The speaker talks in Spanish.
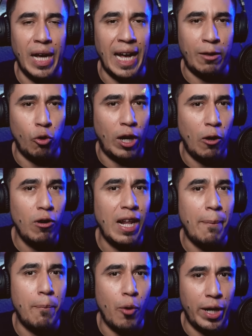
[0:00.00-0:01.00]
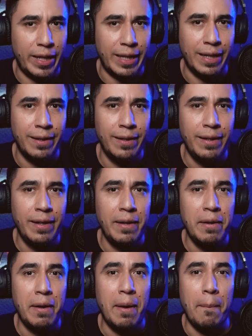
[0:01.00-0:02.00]
atoraron la puerta
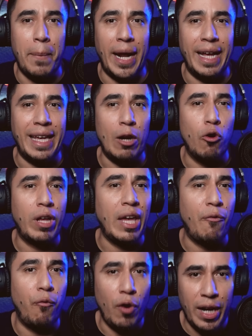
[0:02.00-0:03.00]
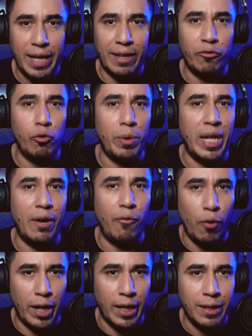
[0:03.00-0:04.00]
para que lo que fuera que estuviera
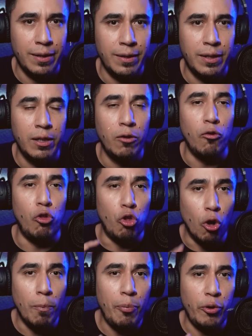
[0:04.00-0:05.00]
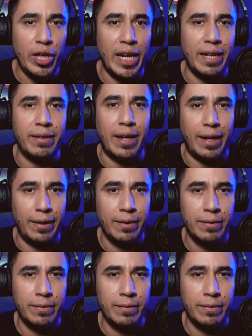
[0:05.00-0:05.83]
fuera no pudiera entrar.